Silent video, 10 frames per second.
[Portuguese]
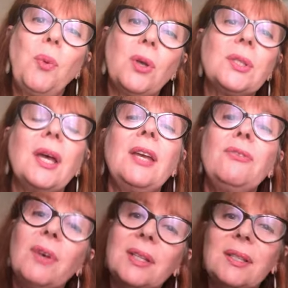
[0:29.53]
possa
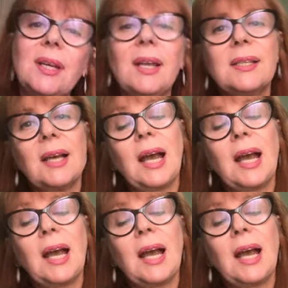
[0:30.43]
refazer essa